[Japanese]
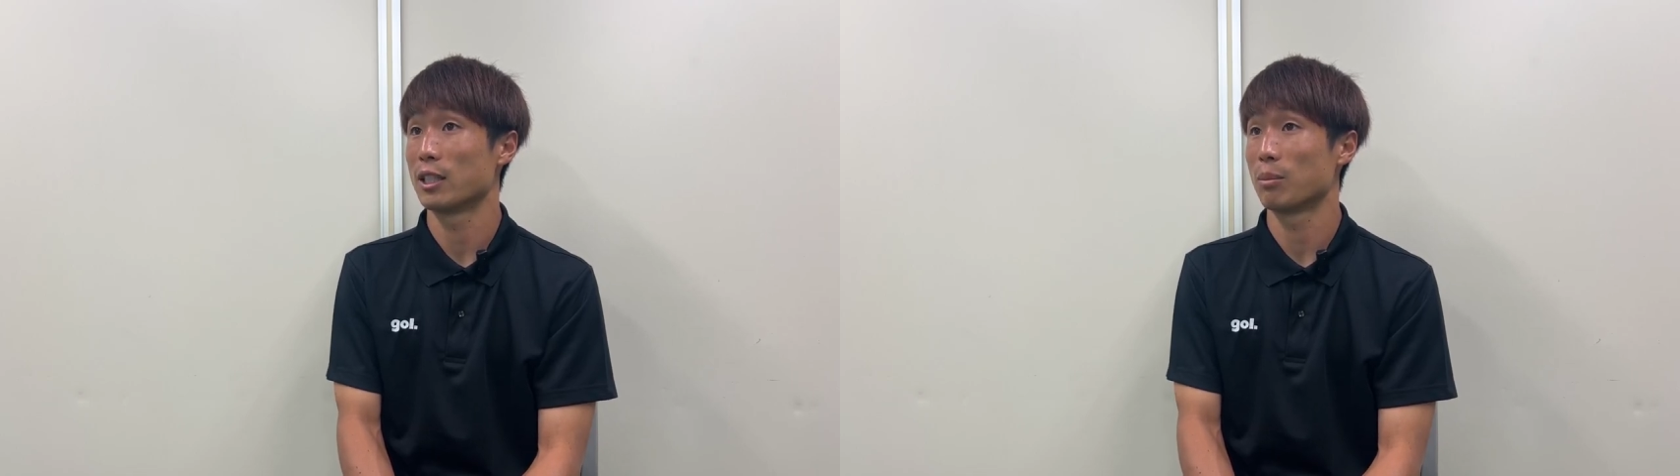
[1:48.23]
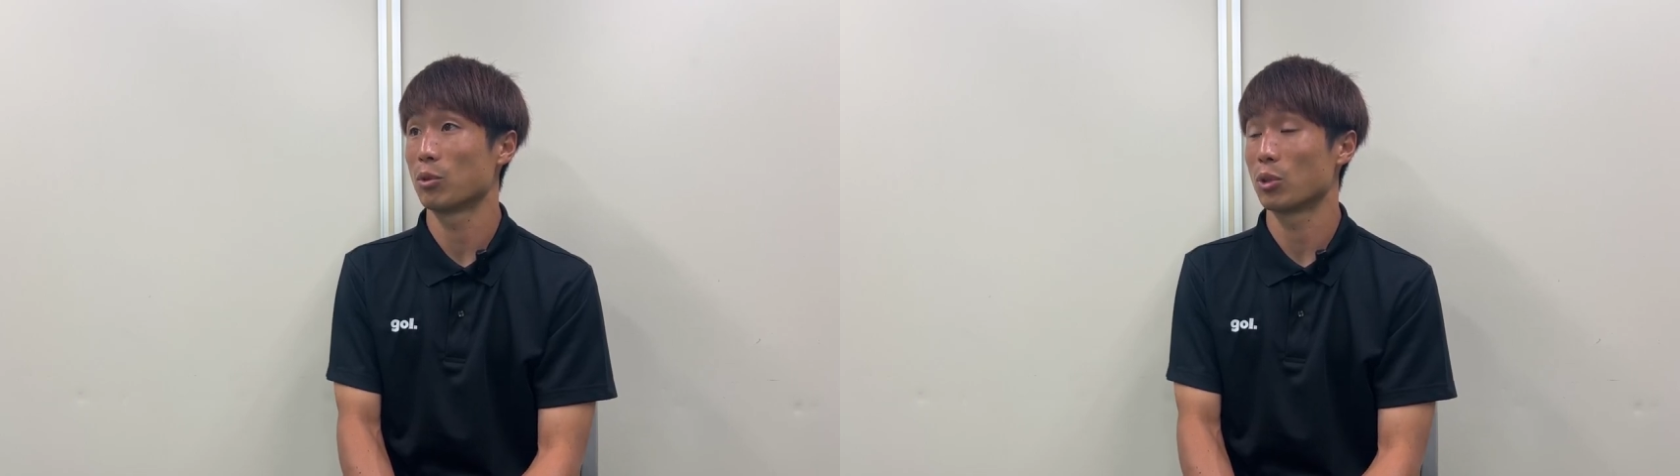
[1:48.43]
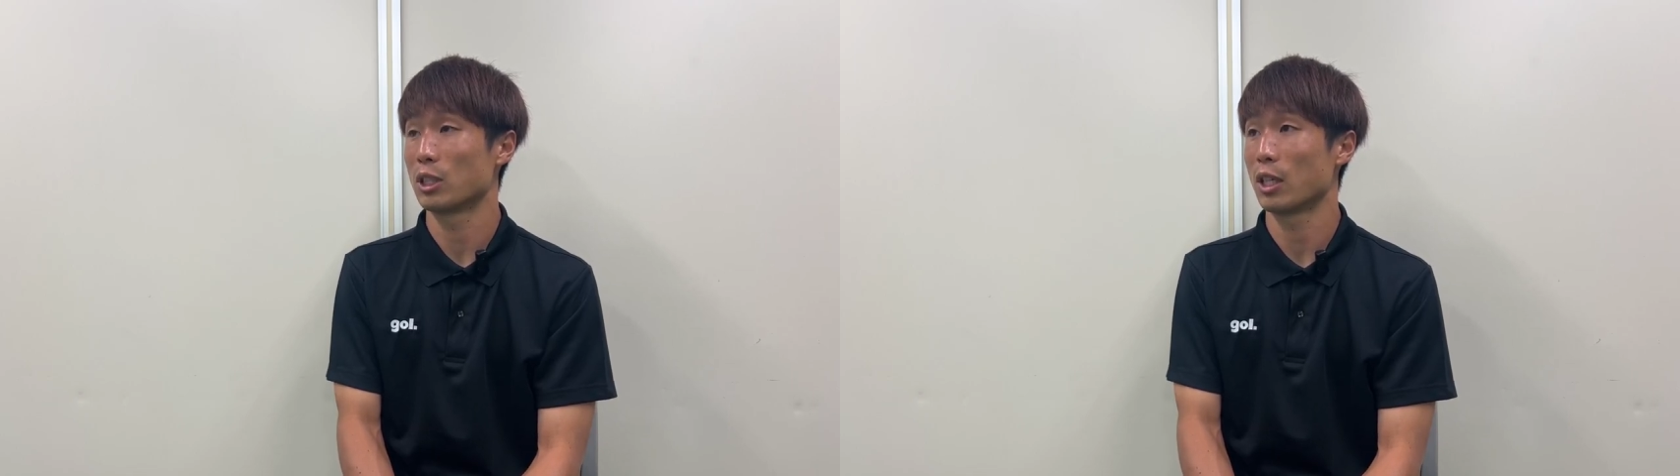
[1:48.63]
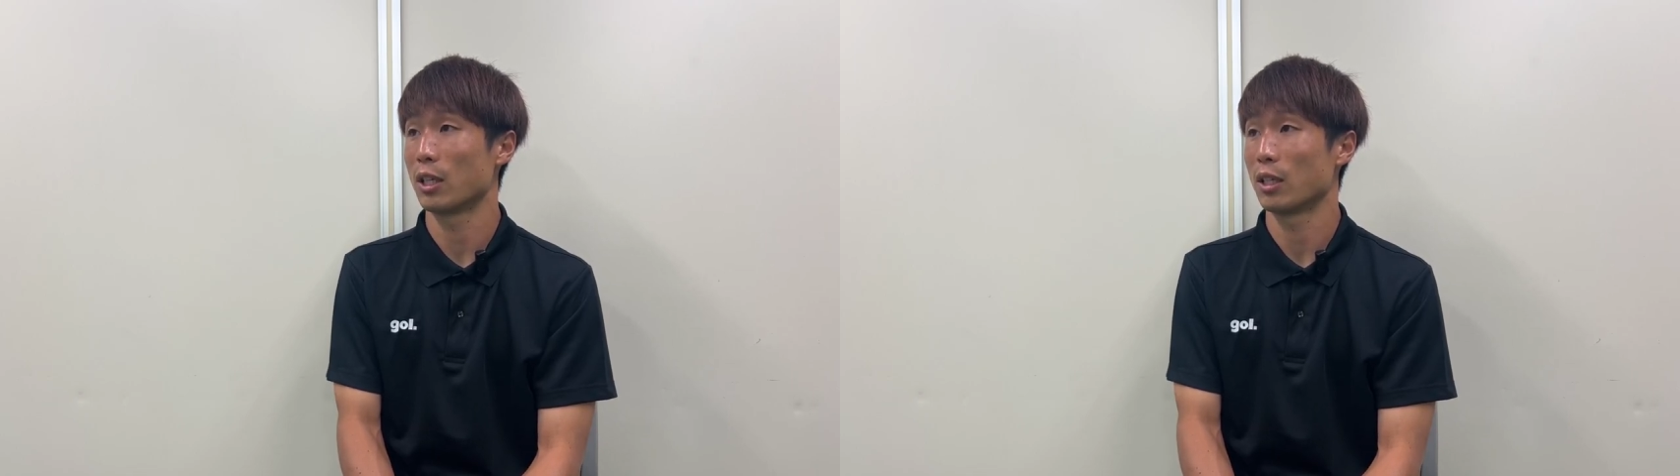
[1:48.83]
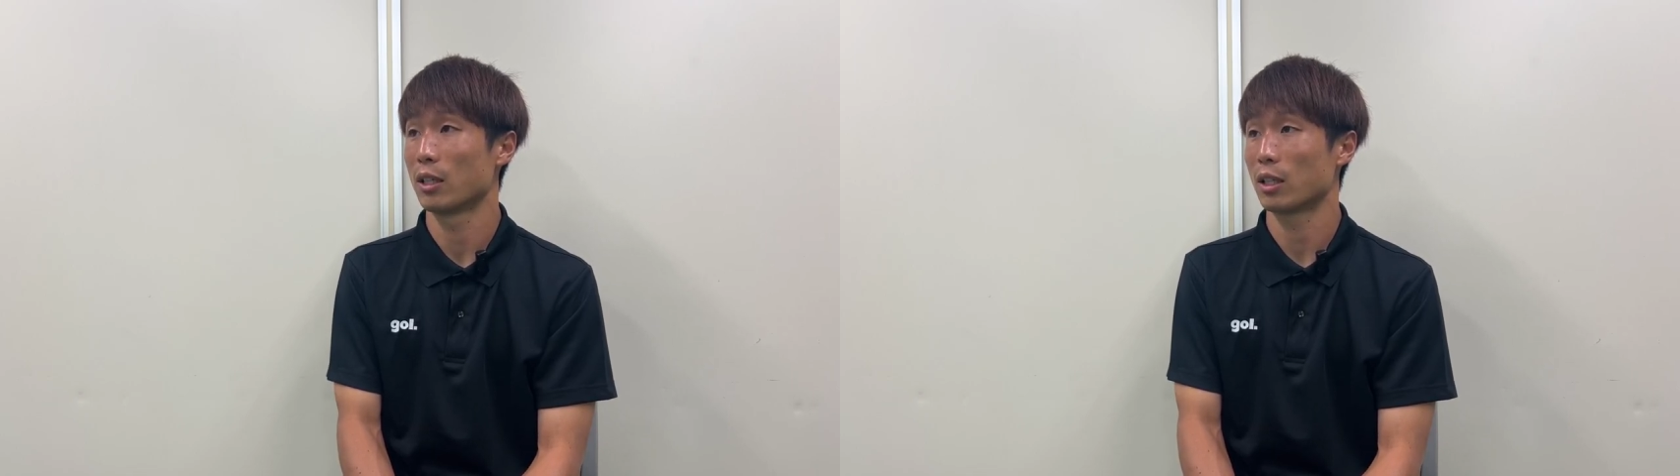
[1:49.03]
チームとし
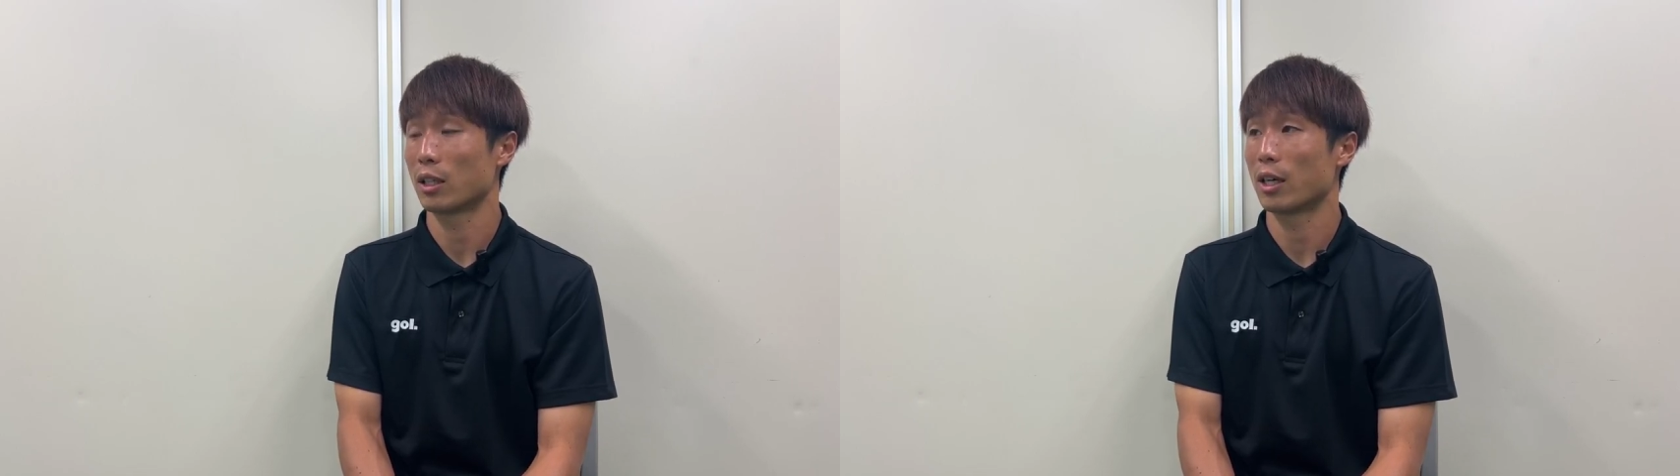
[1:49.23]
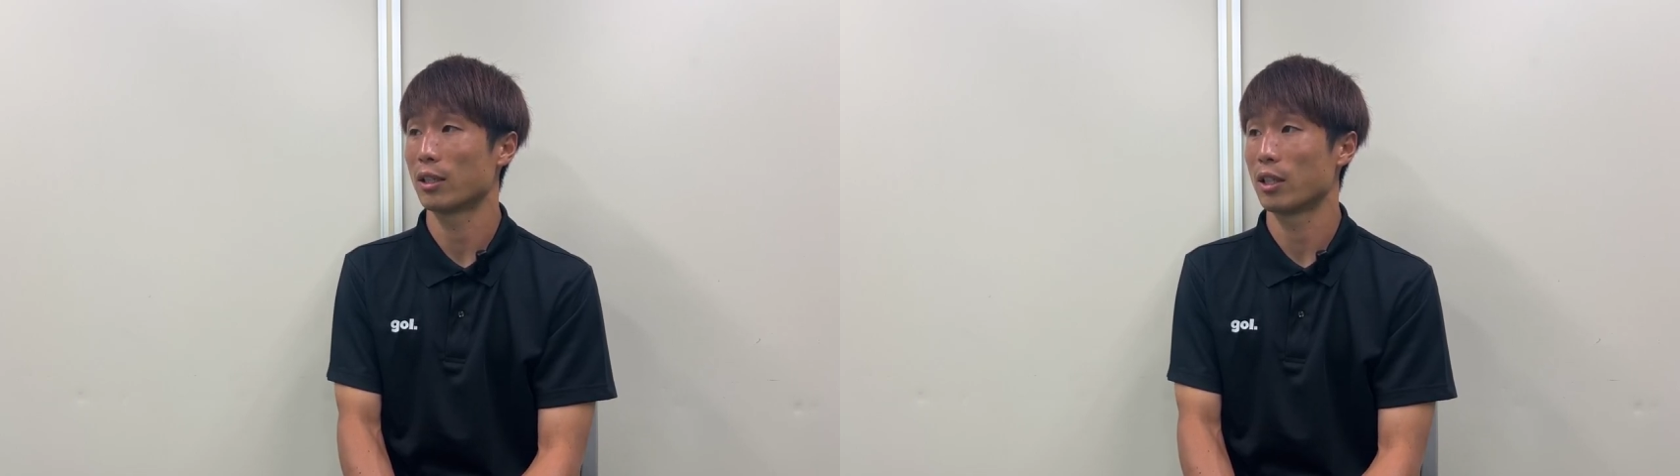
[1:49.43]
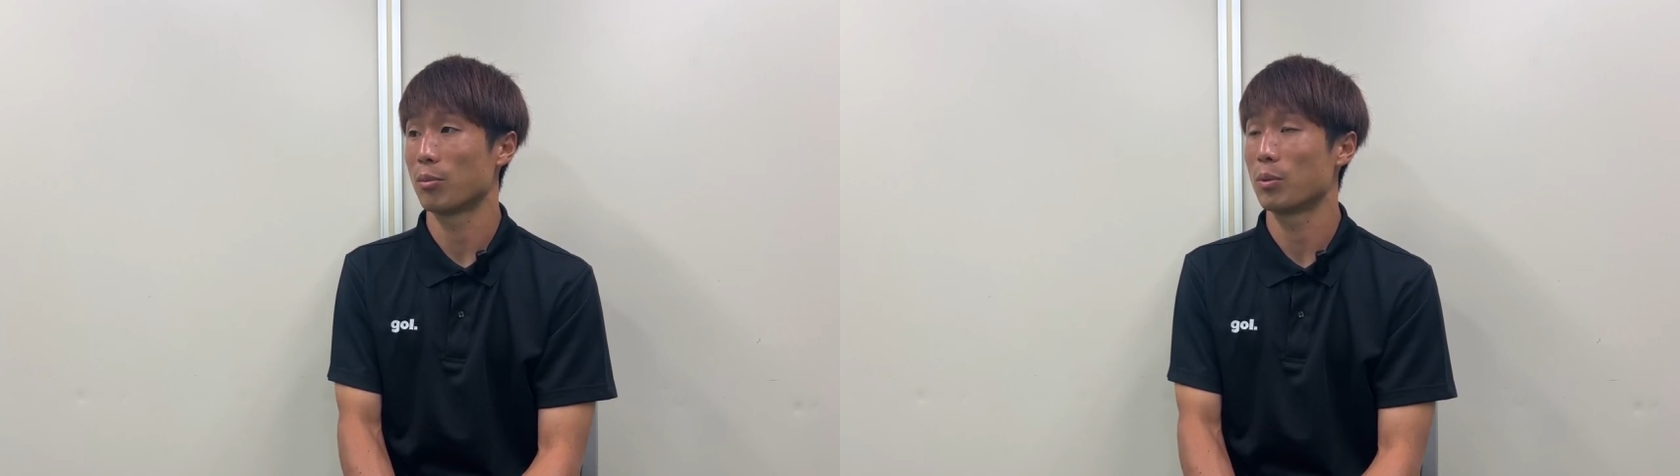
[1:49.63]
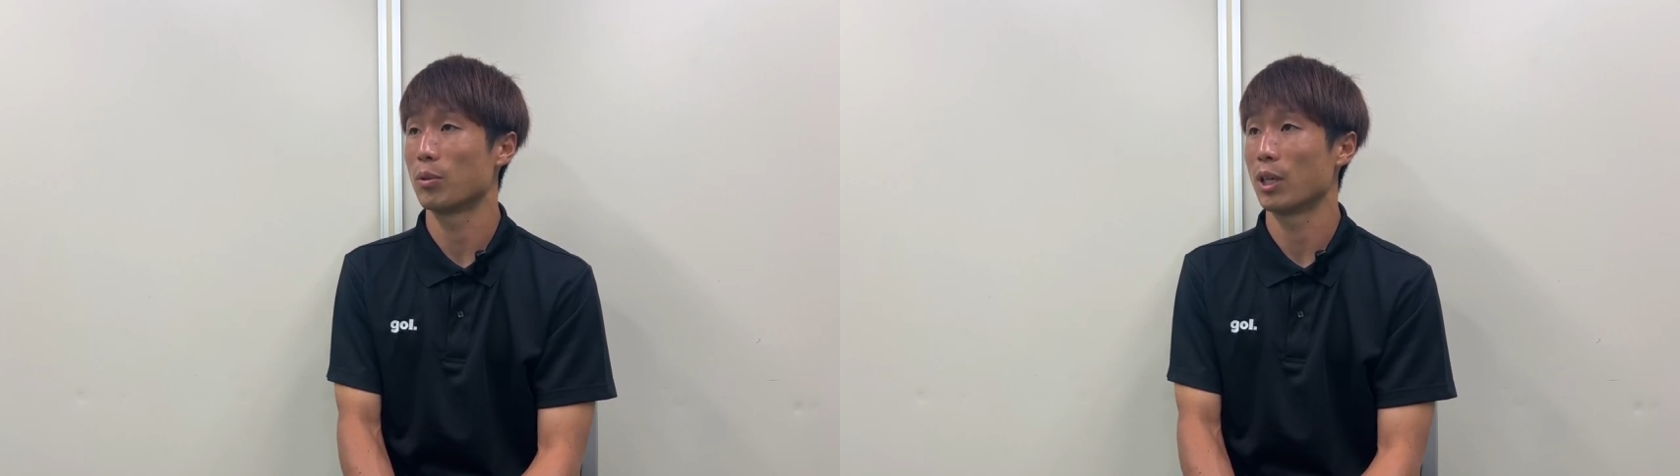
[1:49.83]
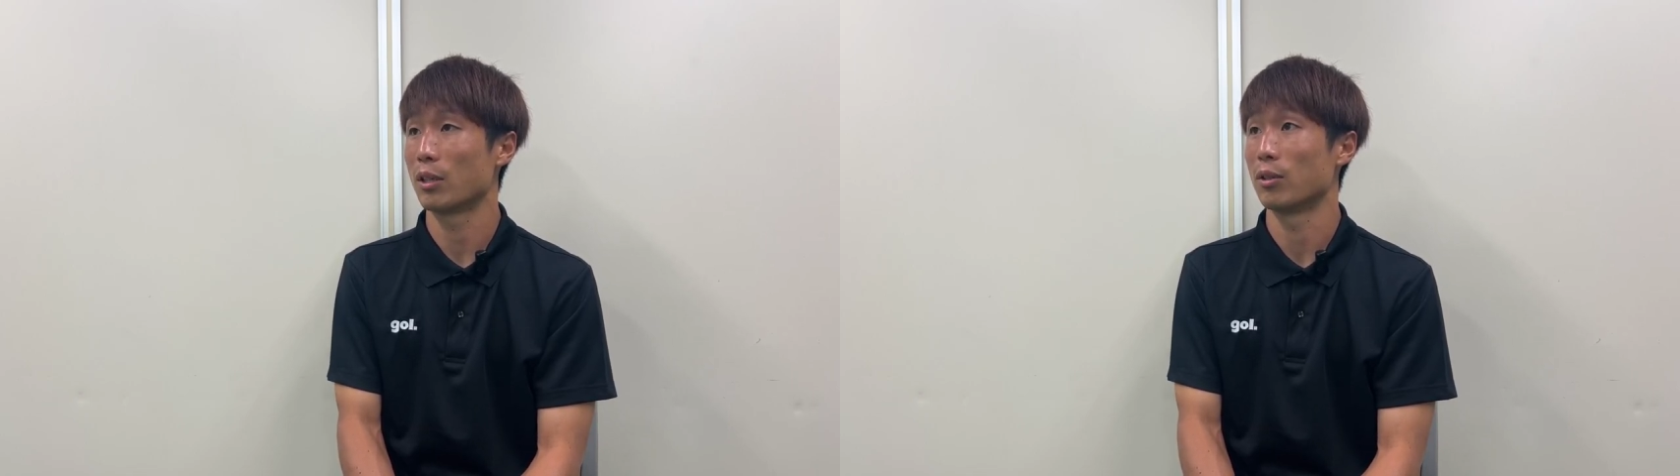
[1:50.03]
て戦えてる部
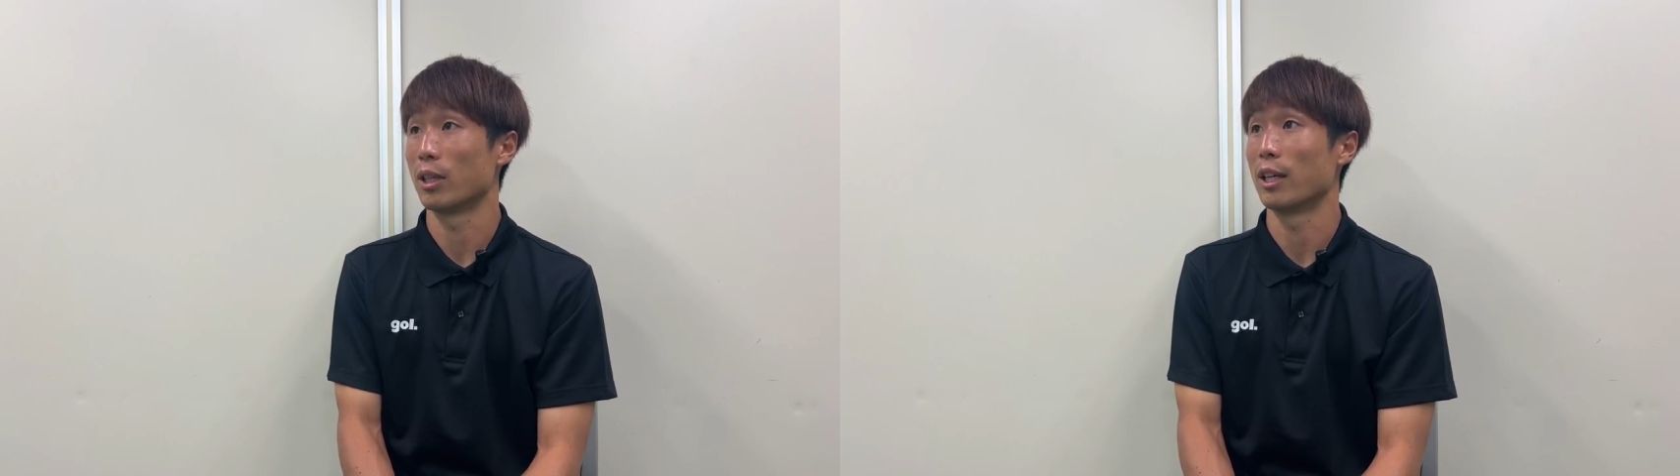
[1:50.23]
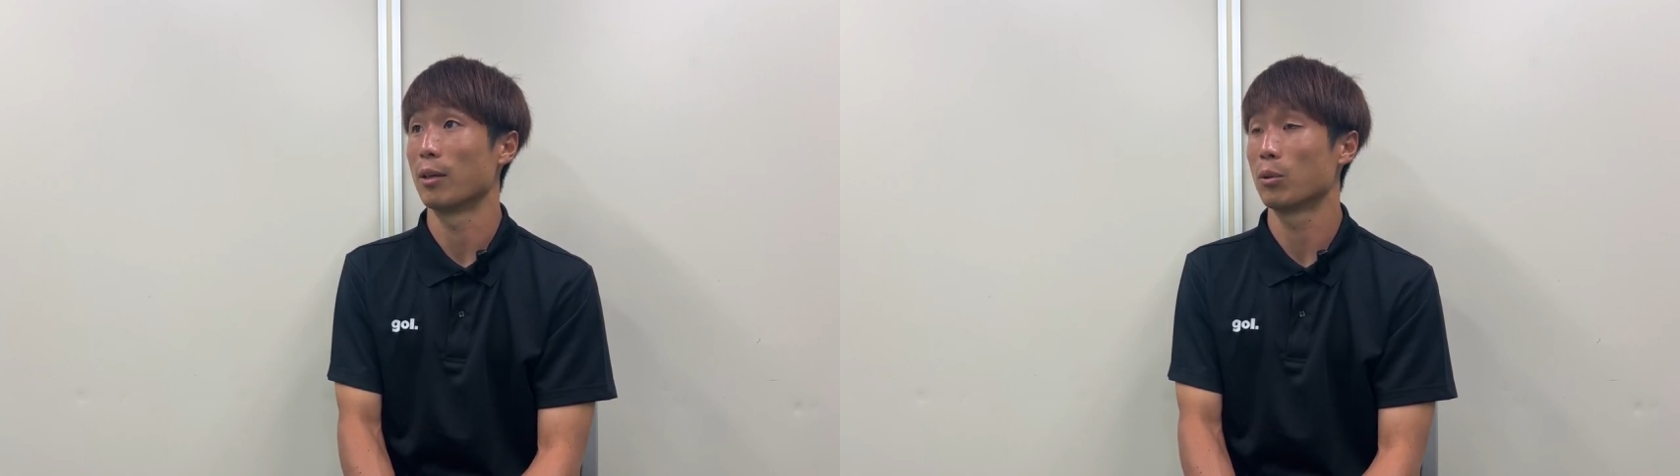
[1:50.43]
分あるんで、